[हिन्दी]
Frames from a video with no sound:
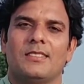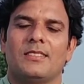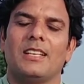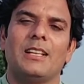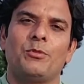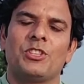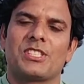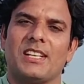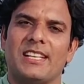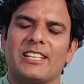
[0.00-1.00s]
दिल्ली पुलिस
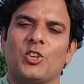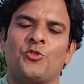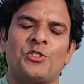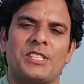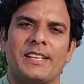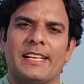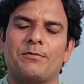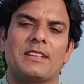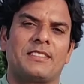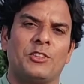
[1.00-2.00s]
का एक ऑफिसर एक
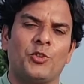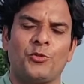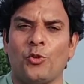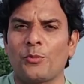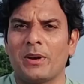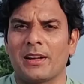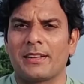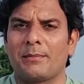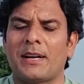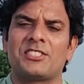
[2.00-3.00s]
व्यक्ति को फ़ोन
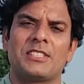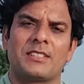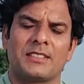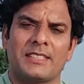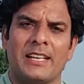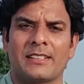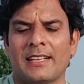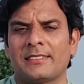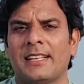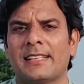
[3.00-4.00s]
मिलाकर बातचीत करता है
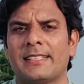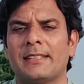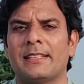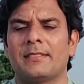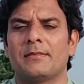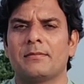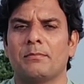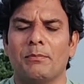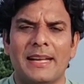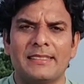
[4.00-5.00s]
कहता है कि
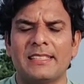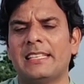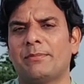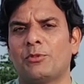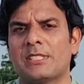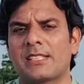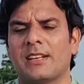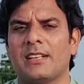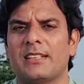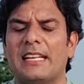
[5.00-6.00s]
मैं दिल्ली पुलिस
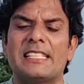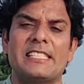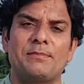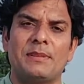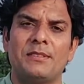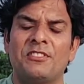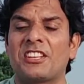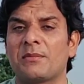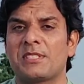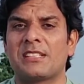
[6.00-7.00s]
का एसीपी
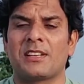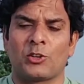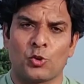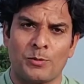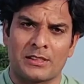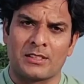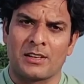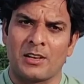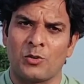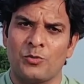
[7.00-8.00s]
विक्रम सिंह राठौर बात कर
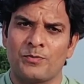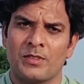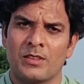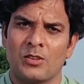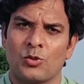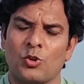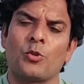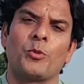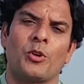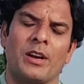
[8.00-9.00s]
रहा हूँ
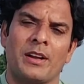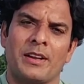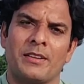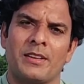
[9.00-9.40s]
कौन बोल रहा है